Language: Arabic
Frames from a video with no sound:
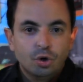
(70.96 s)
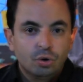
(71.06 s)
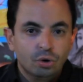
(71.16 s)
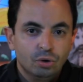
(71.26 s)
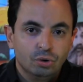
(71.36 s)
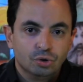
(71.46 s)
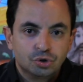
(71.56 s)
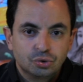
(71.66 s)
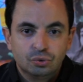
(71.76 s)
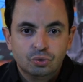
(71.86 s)
كل
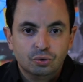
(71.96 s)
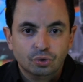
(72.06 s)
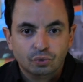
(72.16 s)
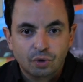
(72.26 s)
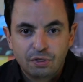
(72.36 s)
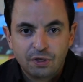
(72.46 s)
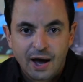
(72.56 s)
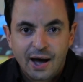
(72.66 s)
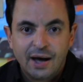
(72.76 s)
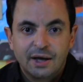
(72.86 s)
الشهود
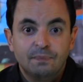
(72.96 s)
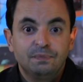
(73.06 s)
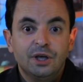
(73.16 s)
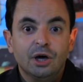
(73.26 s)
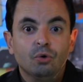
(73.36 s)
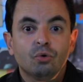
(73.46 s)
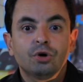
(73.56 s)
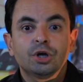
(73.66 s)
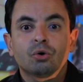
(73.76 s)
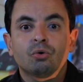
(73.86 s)
والضحايا متاعه
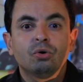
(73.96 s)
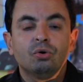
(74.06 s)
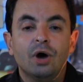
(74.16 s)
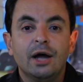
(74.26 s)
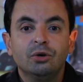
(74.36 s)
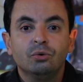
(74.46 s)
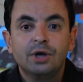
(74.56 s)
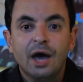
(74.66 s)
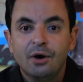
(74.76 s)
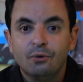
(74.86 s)
يقولوا أنه
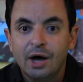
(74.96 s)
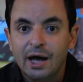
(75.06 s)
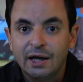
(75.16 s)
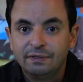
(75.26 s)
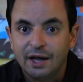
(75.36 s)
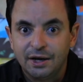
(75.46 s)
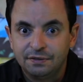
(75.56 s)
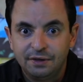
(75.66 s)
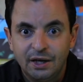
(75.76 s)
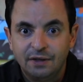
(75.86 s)
يهوى
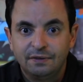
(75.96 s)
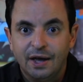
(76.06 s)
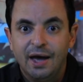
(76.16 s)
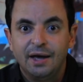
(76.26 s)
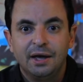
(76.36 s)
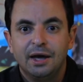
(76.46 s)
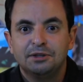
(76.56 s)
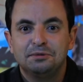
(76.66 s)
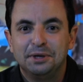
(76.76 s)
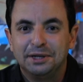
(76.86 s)
ترديد
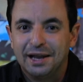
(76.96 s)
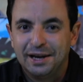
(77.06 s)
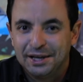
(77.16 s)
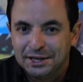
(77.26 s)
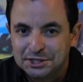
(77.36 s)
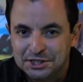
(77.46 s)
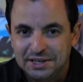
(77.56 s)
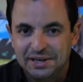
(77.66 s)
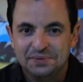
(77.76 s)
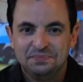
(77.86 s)
آيات من
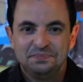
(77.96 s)
الإنجيل